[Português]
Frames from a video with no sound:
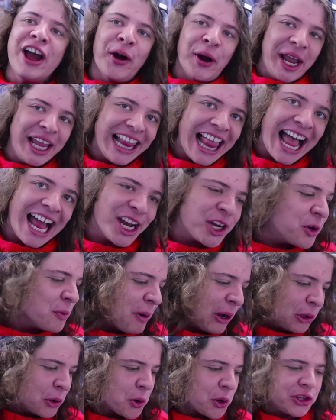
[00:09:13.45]
Não, relaxa,
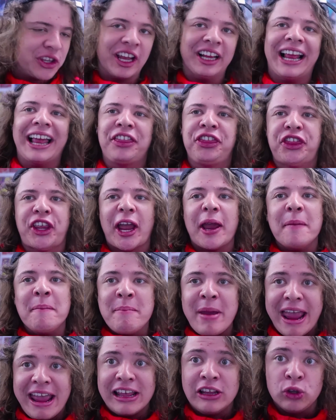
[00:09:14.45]
o maluco tá lá
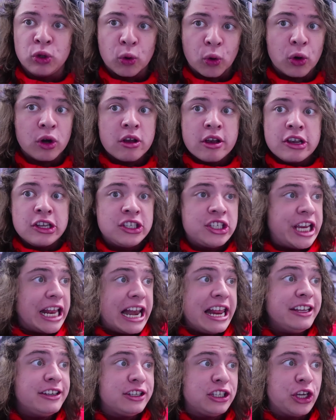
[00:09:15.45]
tremendo,
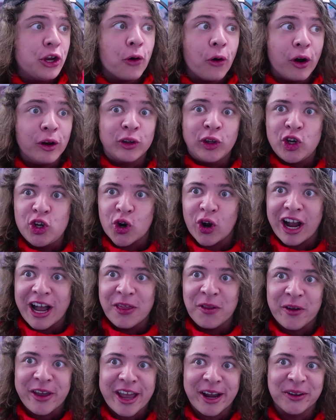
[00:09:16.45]
silencioso,
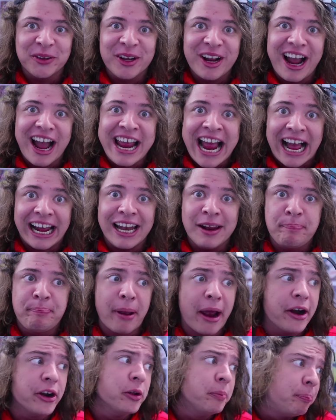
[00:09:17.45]
jogando, querendo ganhar, ele
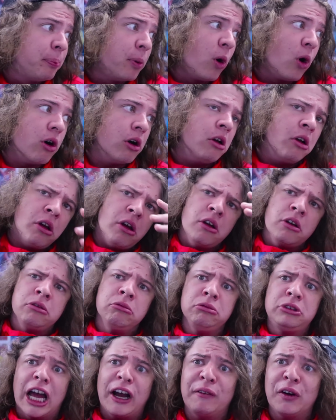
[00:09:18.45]
perde, pô.
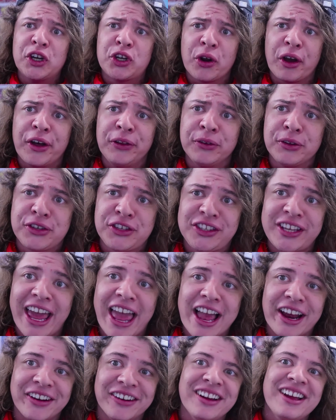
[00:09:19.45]
Não tamo jogando
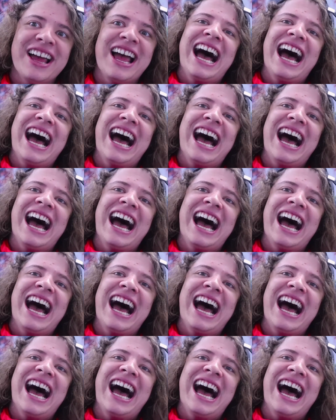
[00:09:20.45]
sério.